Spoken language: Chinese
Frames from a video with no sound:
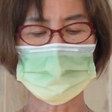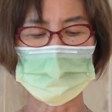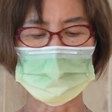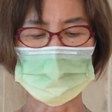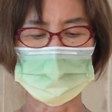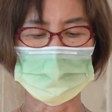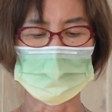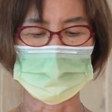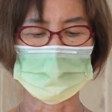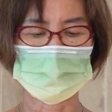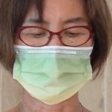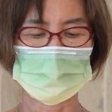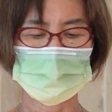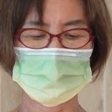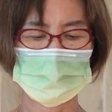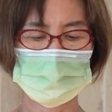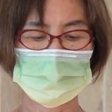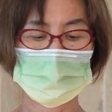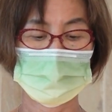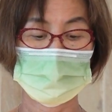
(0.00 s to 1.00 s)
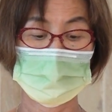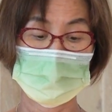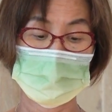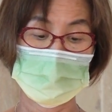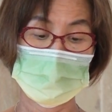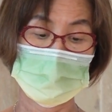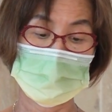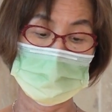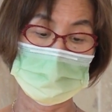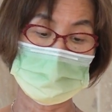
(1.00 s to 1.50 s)
们，
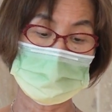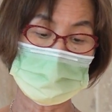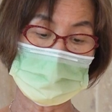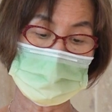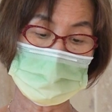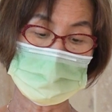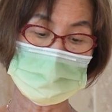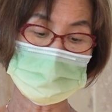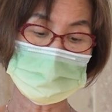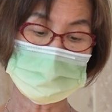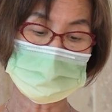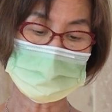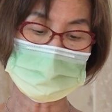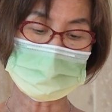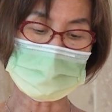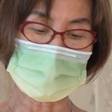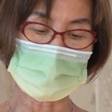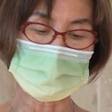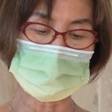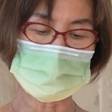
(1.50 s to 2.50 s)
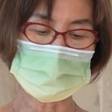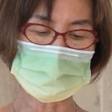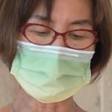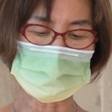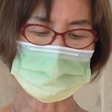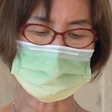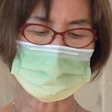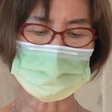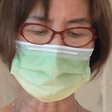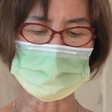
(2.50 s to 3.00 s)
你们既然
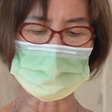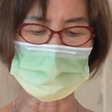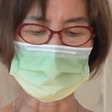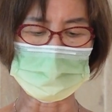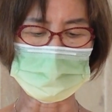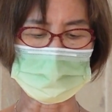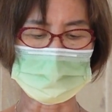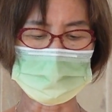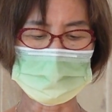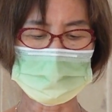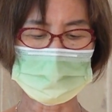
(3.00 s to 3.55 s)
接受了